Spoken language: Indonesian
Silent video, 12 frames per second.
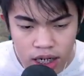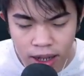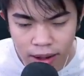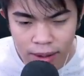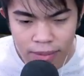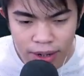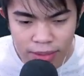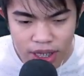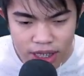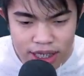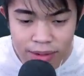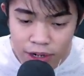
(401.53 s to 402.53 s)
apa
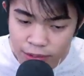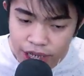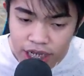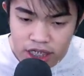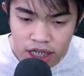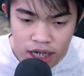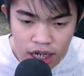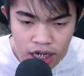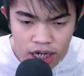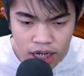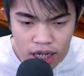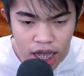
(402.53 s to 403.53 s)
namanya table biasa
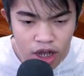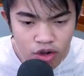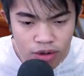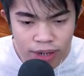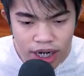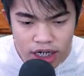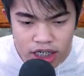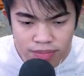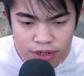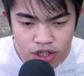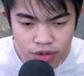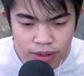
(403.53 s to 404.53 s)
karena aku kemarin
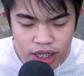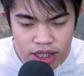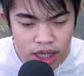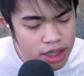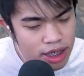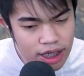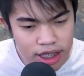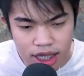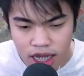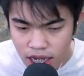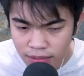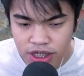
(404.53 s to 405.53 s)
sempat coba dan ternyata
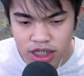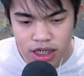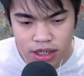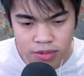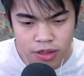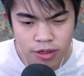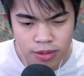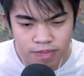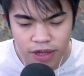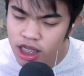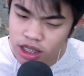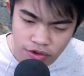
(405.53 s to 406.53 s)
nggak bisa teman-teman.
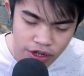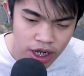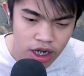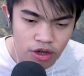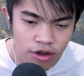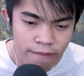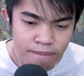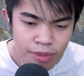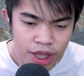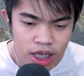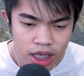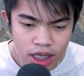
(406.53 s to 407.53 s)
Nggak tahu ya kalau
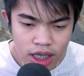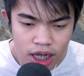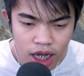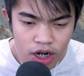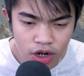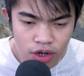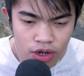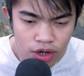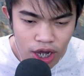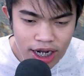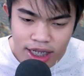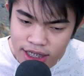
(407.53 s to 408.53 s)
kalau
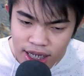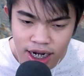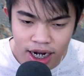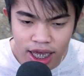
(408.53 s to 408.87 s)
ada cara